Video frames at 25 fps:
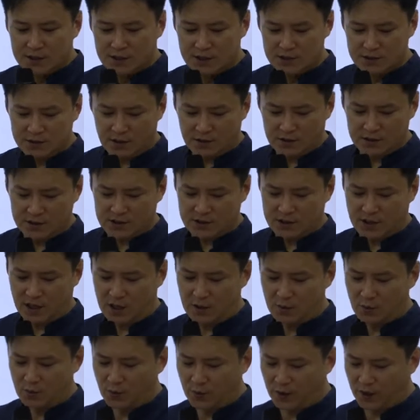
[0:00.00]
신석기
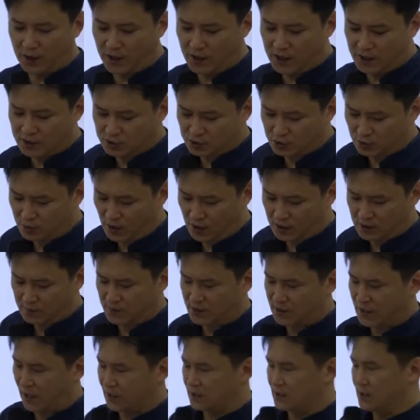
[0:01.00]
시대가 왜
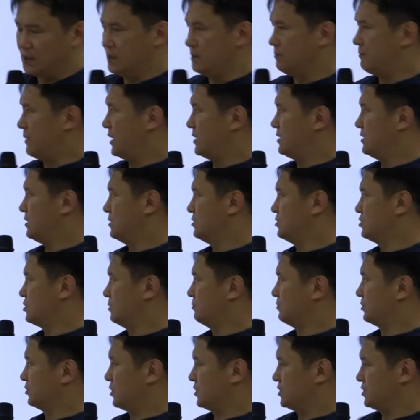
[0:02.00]
중요하냐면 약 1만
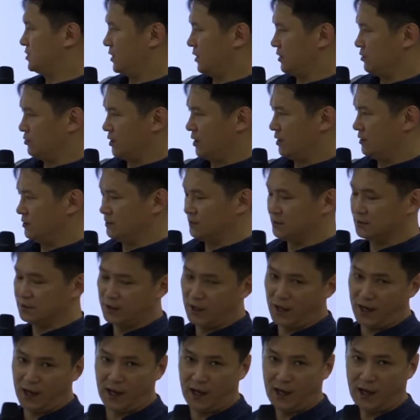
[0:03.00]
년 전부터 시작이
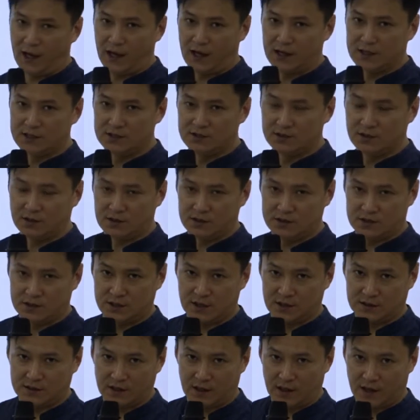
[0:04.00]
되었는데 신석기
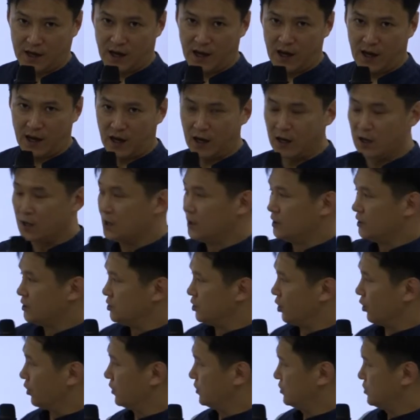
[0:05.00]
시대 때가
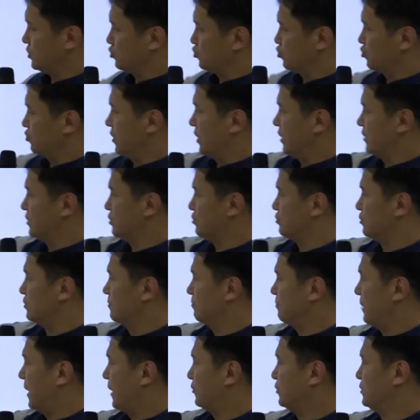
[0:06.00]
여기서 중요한
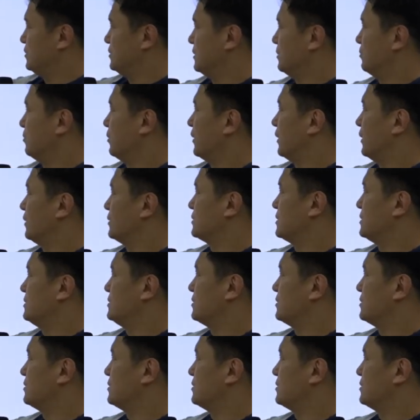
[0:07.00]
이유는 바로 이제 뭐예요?